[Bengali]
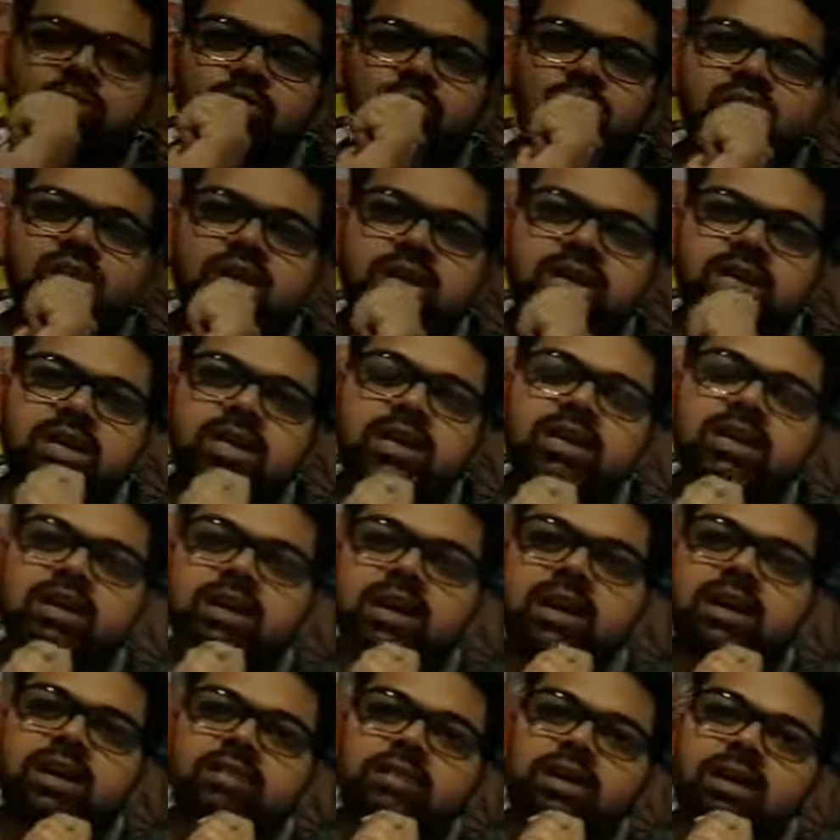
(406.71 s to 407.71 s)
নড়ছে
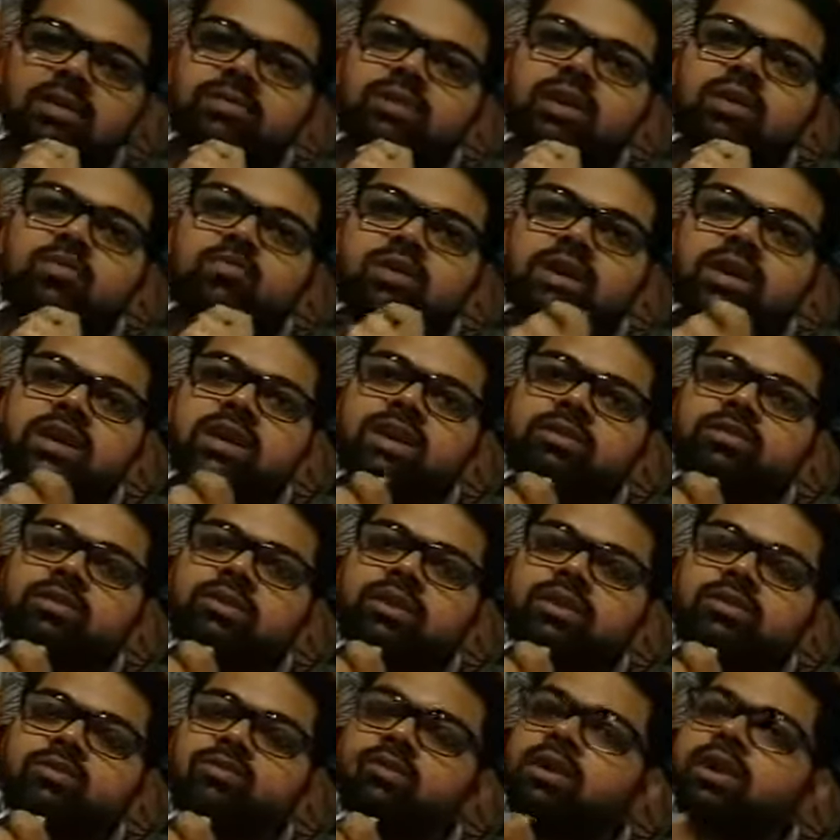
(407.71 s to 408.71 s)
হ্যাঁ দাঁতটা উঠে
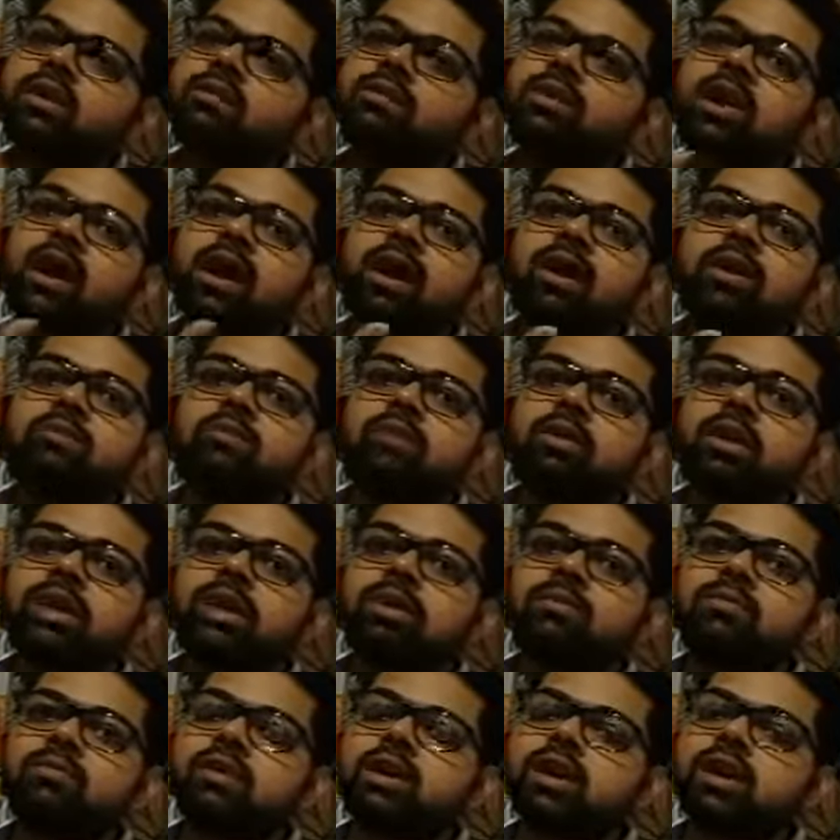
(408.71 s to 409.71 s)
যাবে তো এটা আবার
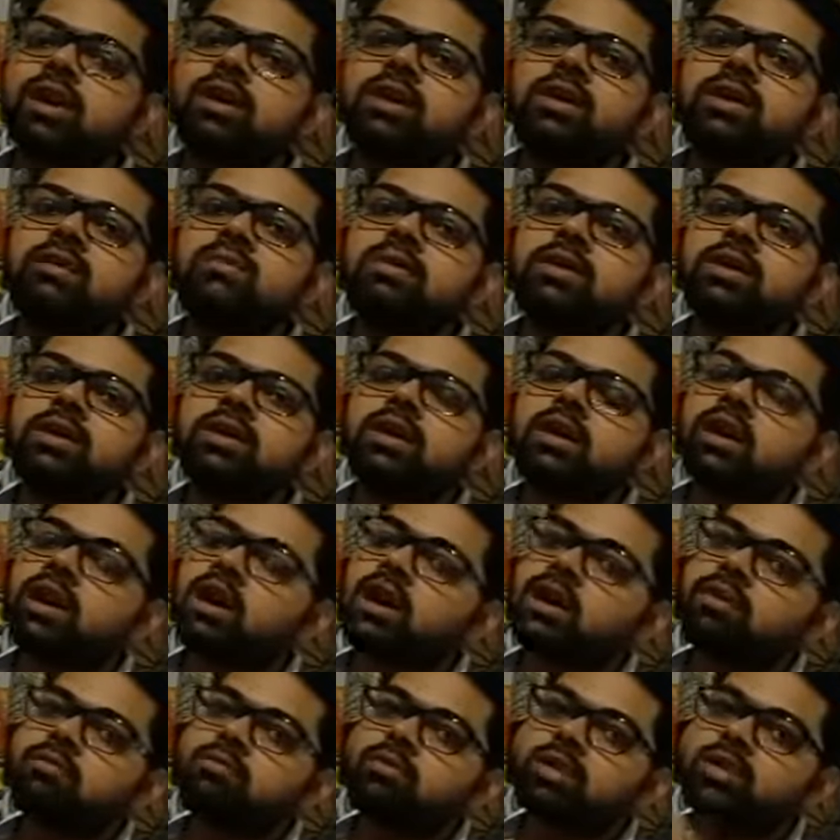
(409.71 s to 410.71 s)
আনপলিকা বললে কি হবে
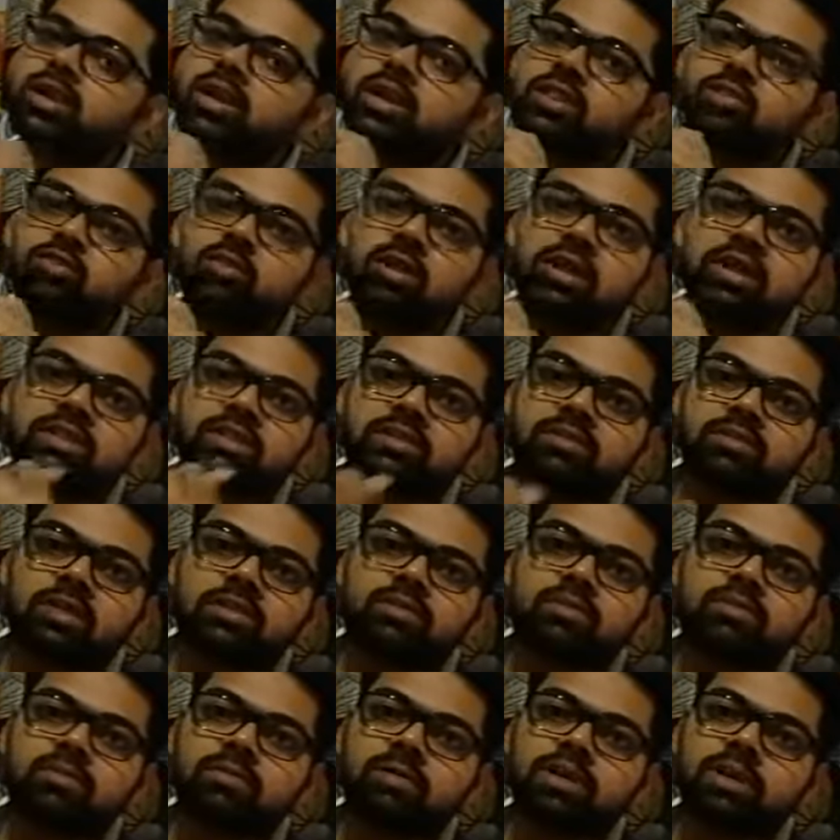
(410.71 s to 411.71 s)
আনপলি সেটা তোলার চেষ্টা
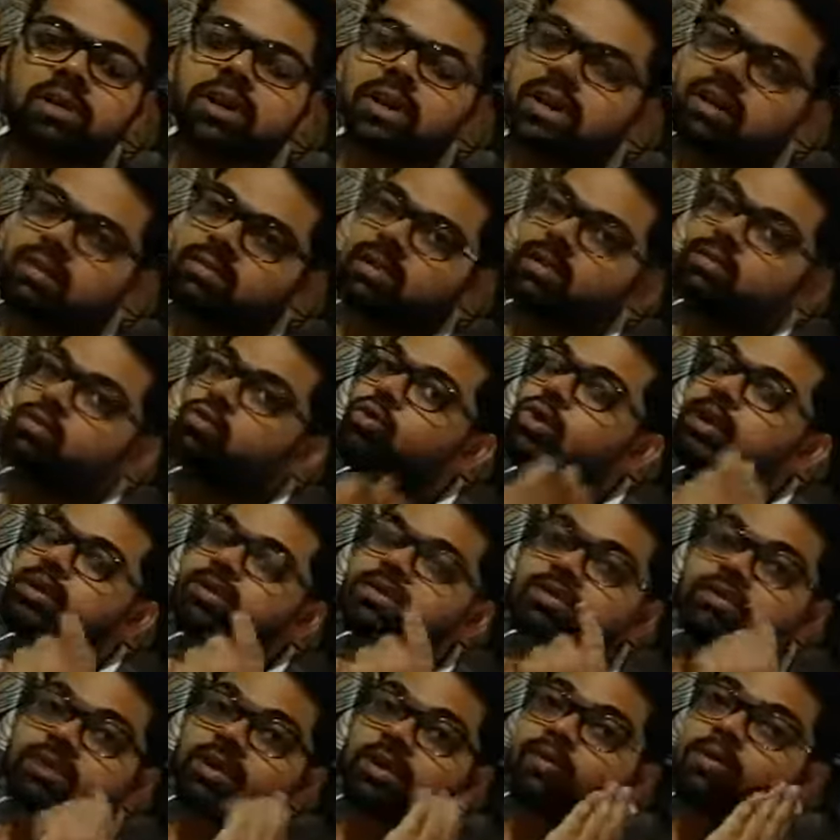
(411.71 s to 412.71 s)
করবে তার তোলার
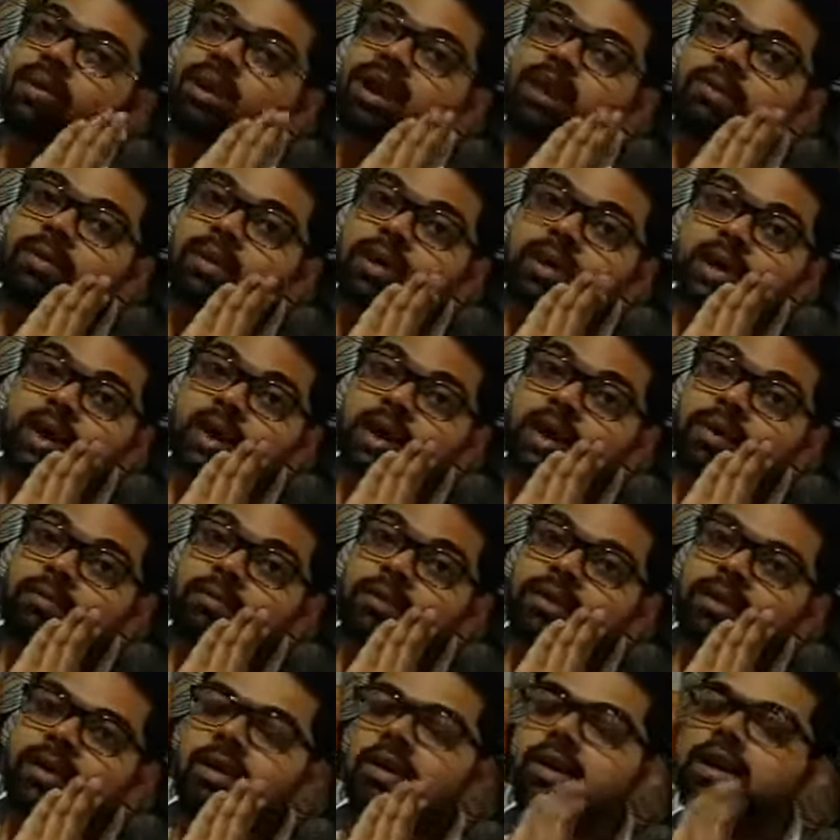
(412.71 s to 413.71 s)
চেষ্টা করলে আমাকে
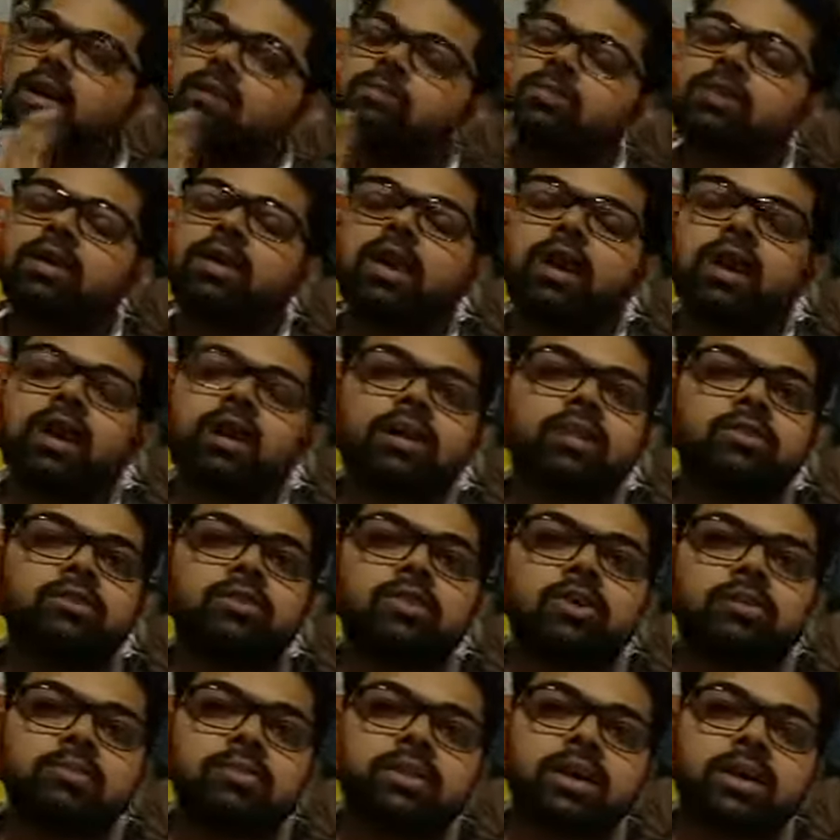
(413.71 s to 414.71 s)
লাগবে আমার লাগলে
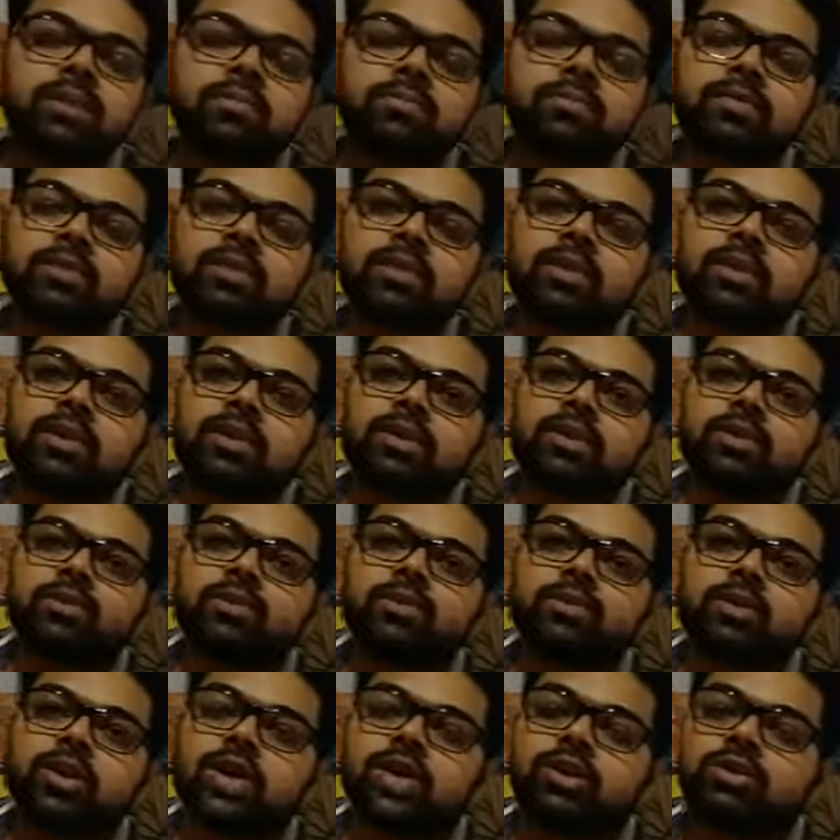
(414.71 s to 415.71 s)
তো হবে না
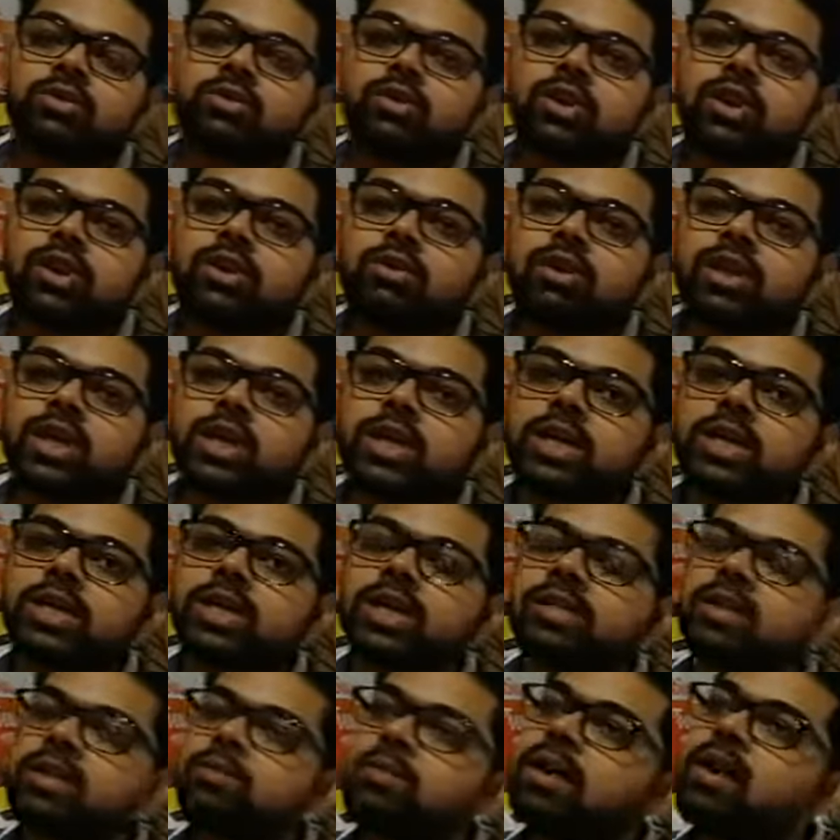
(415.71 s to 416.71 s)
তো সেই জন্য কী করে সে
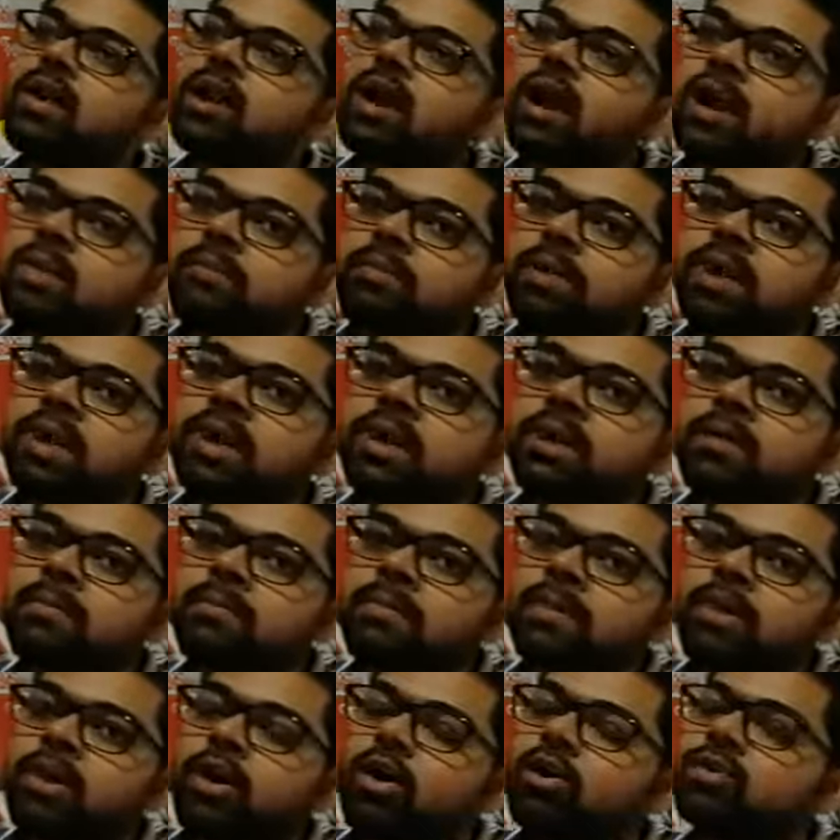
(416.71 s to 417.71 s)
যাতে আমার লাগবে না
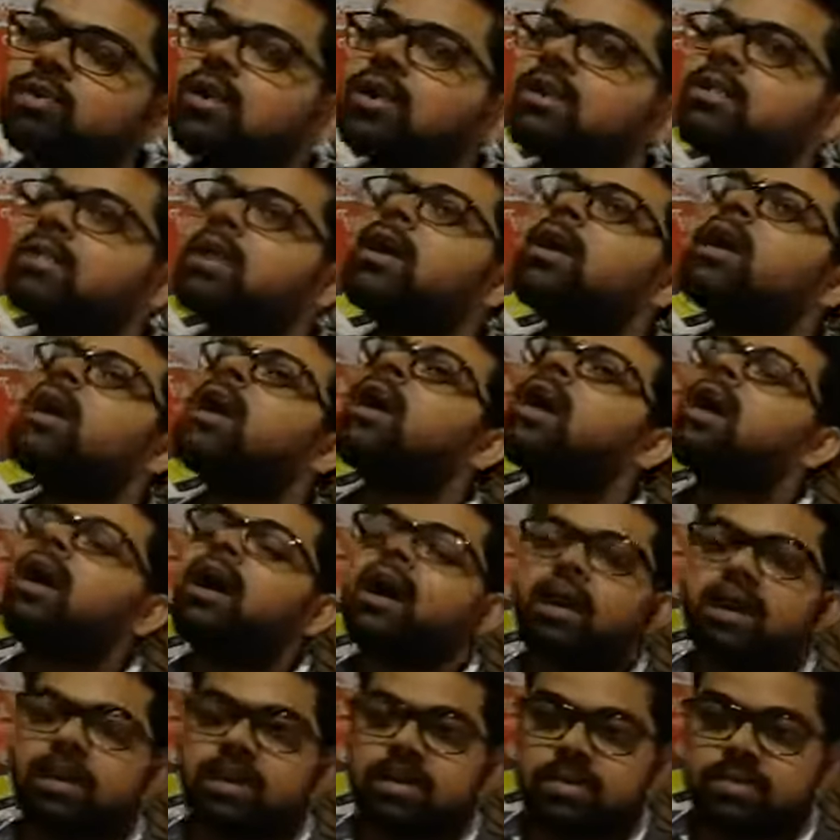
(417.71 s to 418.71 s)
অর্থাৎ
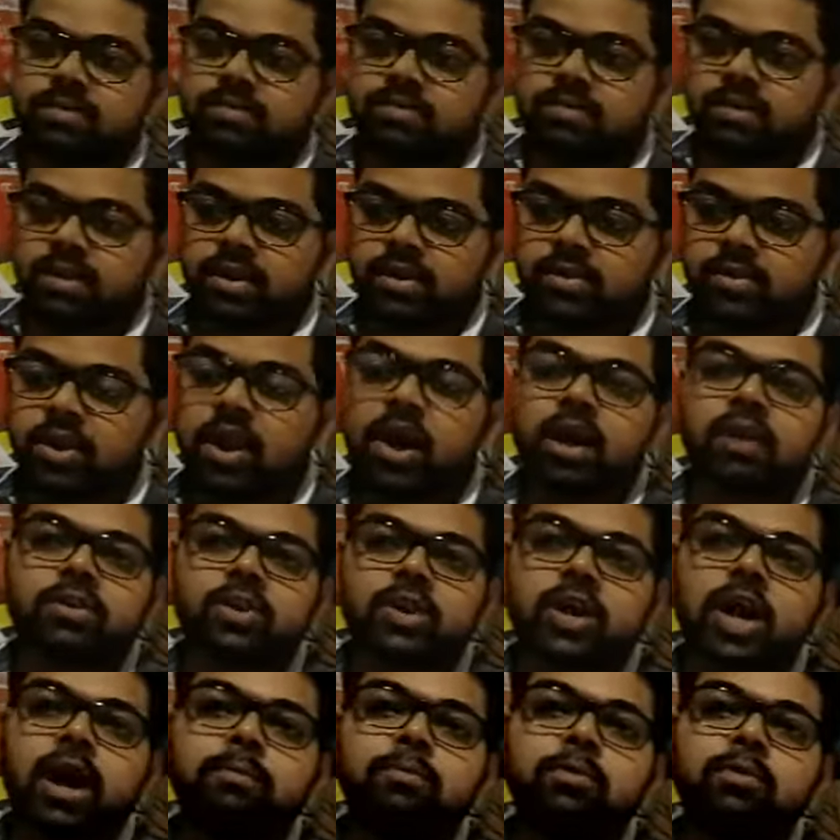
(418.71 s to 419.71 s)
মানে
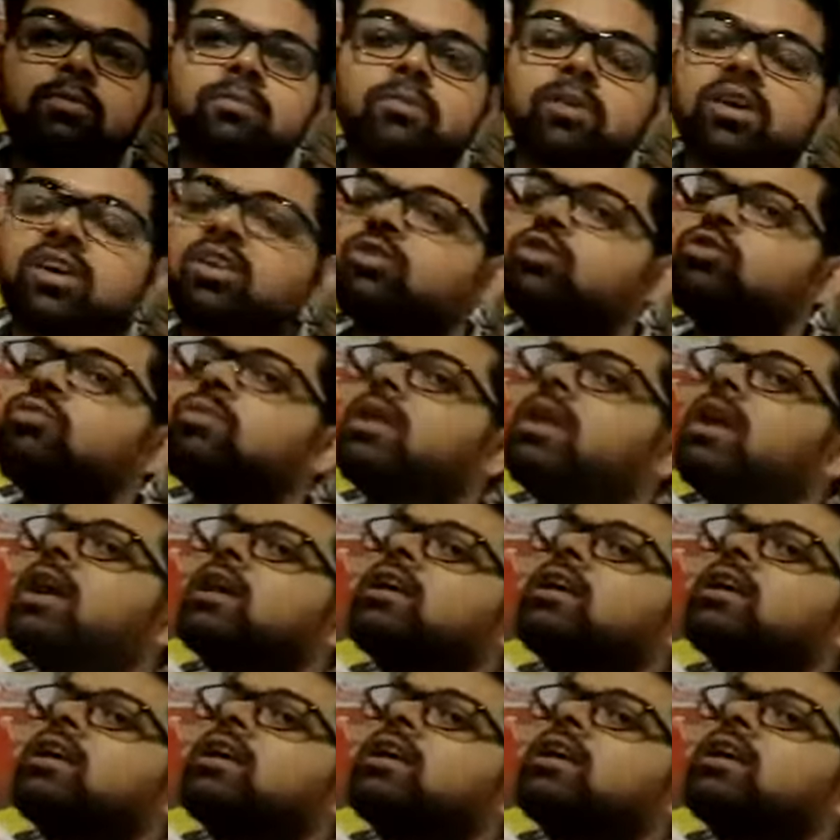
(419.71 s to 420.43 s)
সাপও মরে অথবা